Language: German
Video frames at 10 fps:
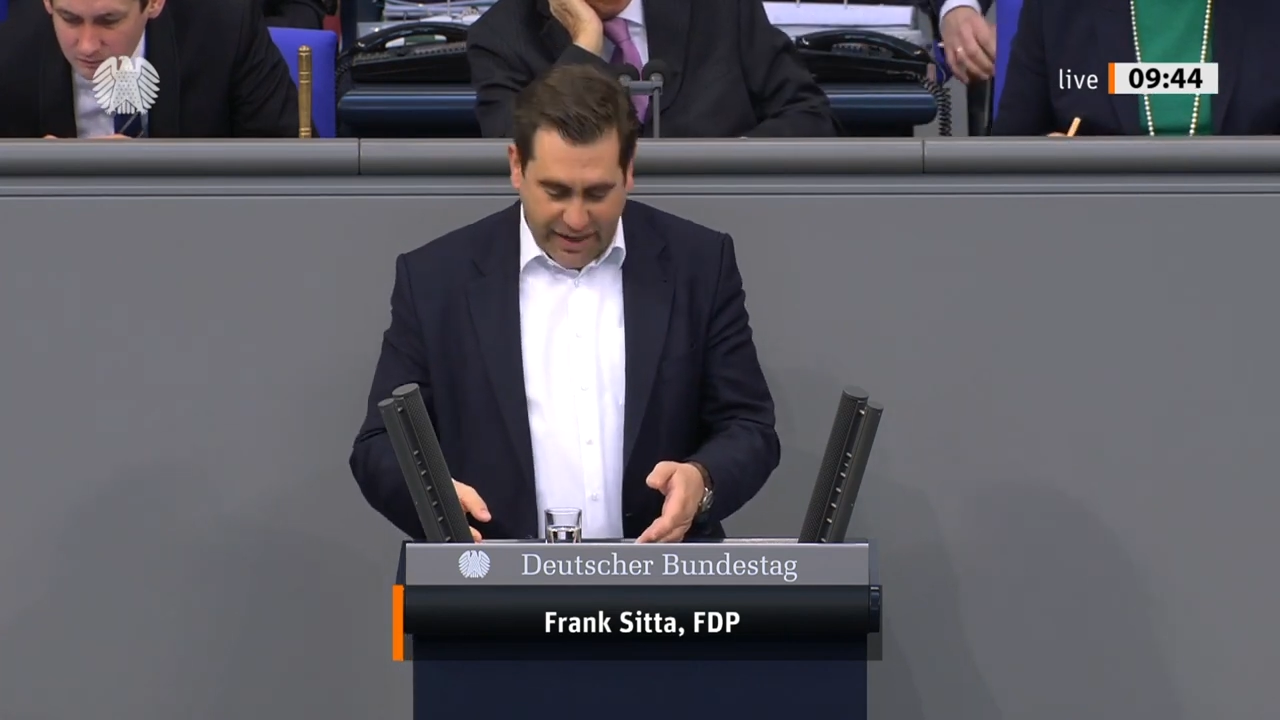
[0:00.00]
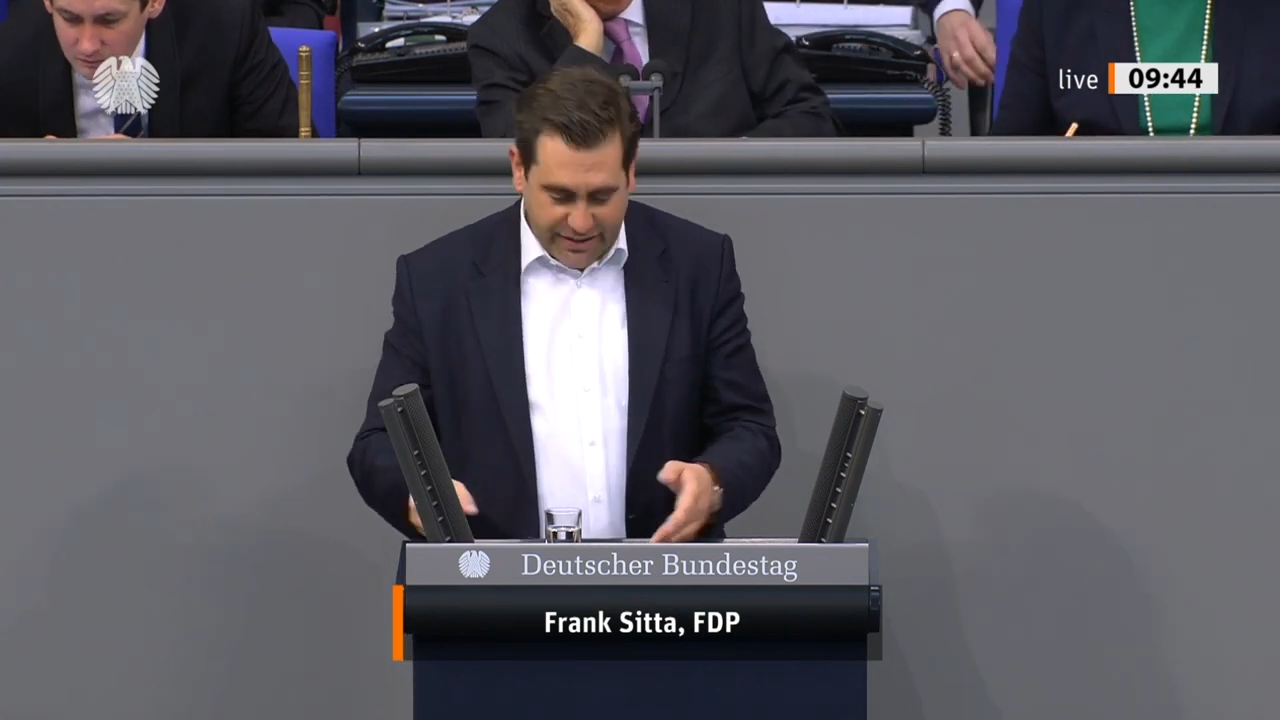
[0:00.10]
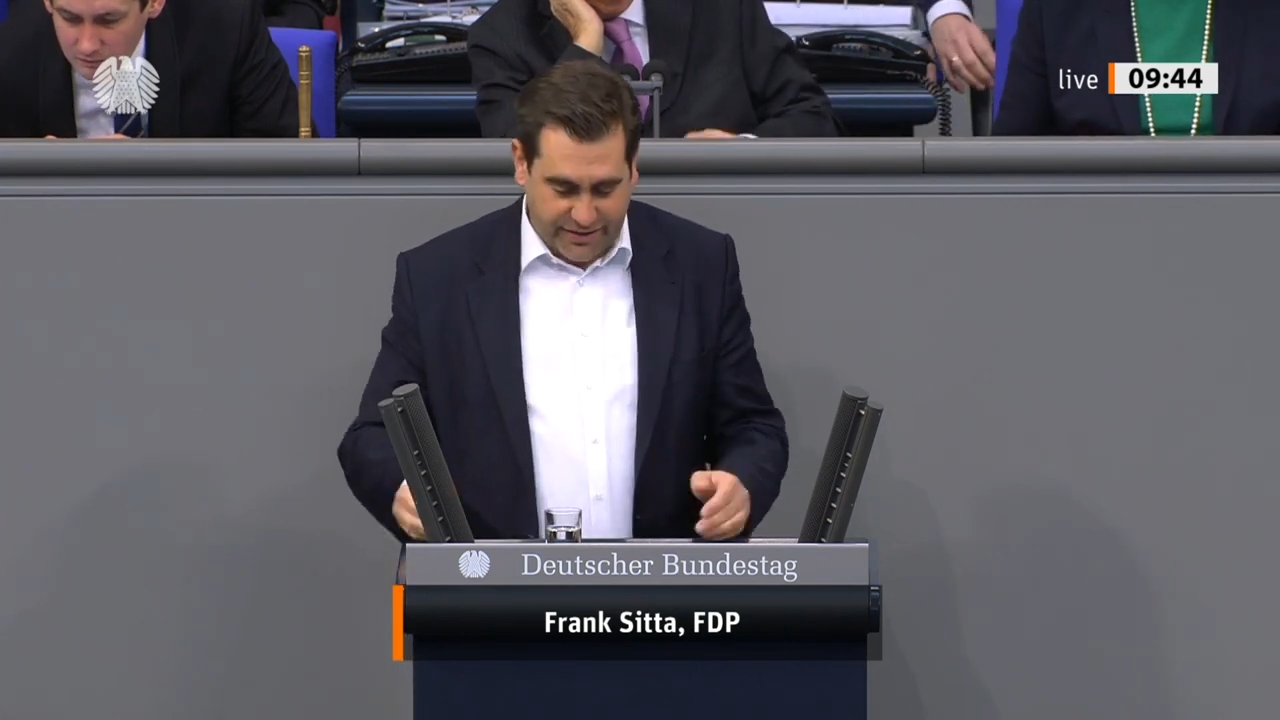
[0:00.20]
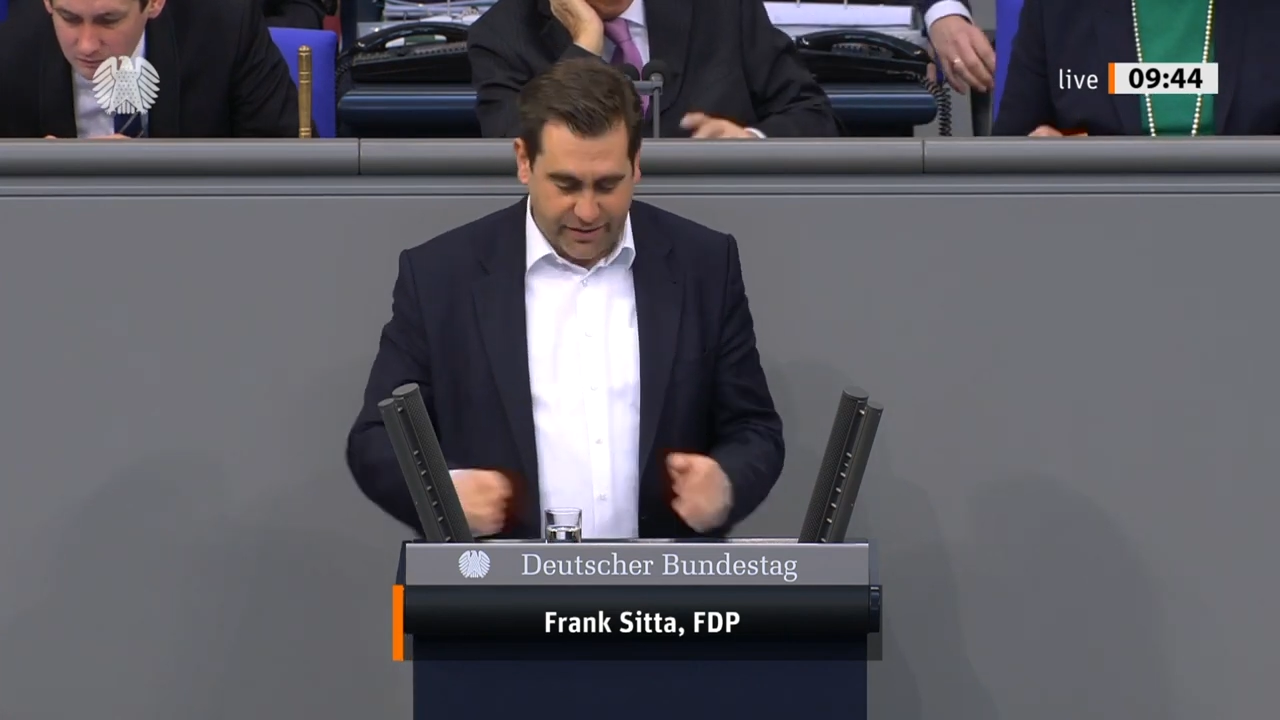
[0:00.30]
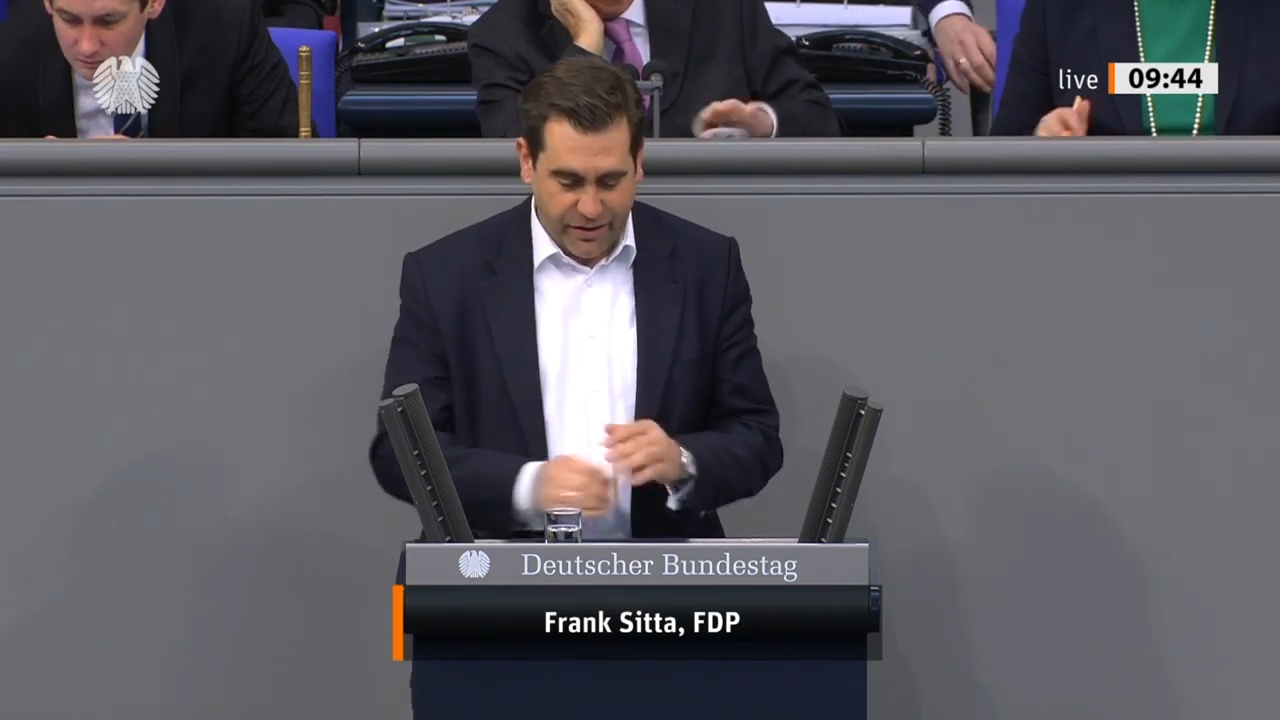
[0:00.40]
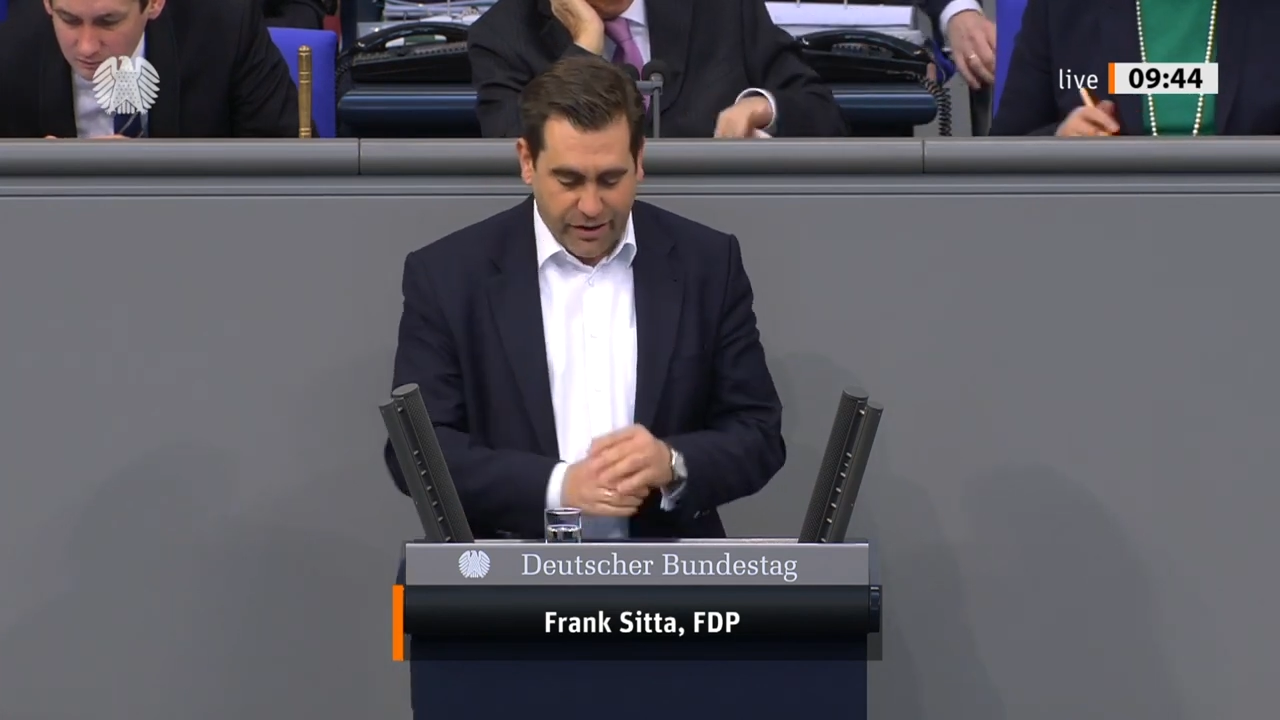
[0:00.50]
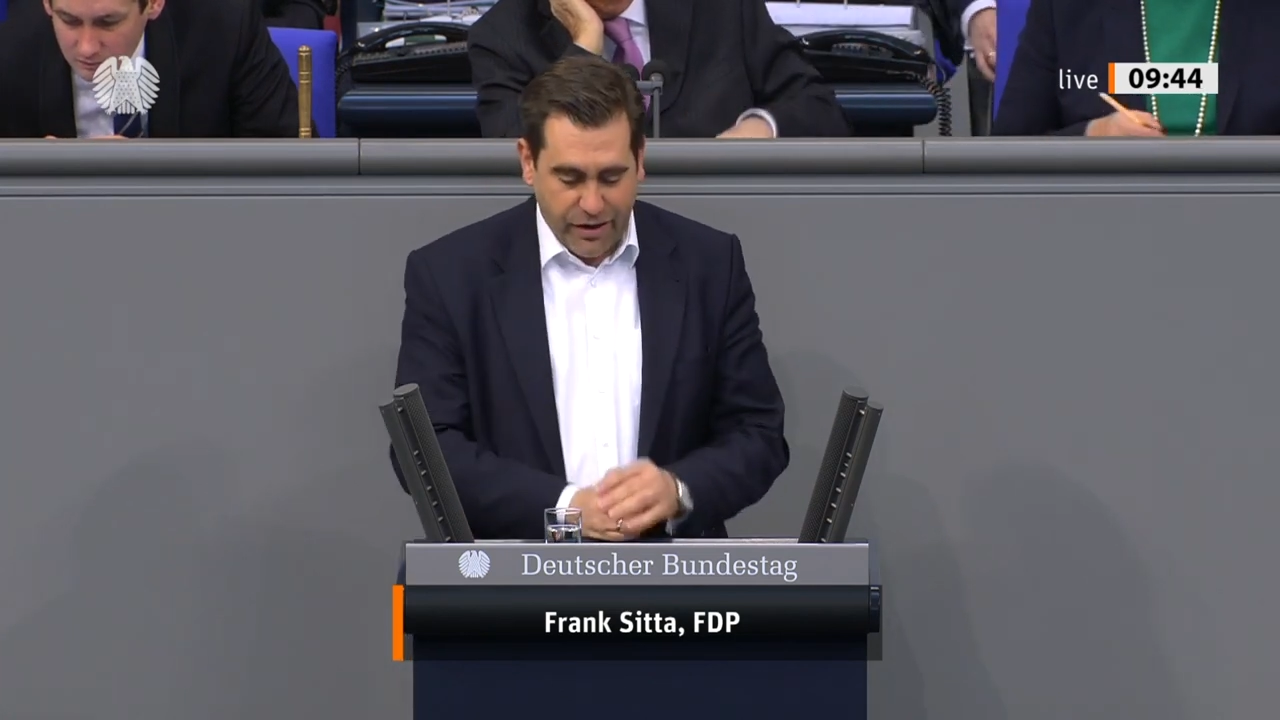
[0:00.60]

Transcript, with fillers: recht.